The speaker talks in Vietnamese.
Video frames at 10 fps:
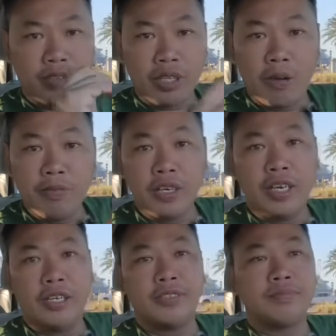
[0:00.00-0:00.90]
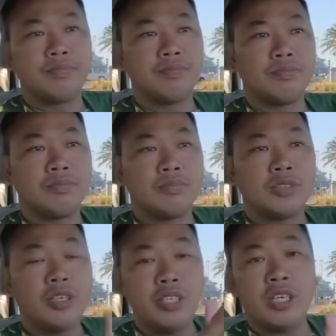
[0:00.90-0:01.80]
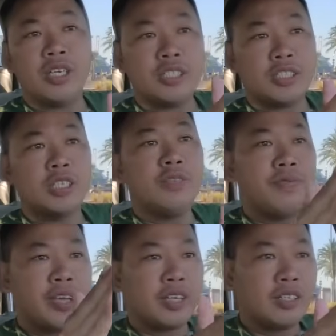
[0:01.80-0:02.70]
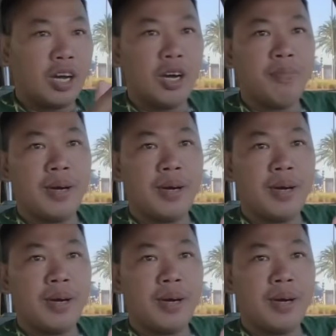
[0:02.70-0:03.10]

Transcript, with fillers: không ngờ có những cái sự việc đó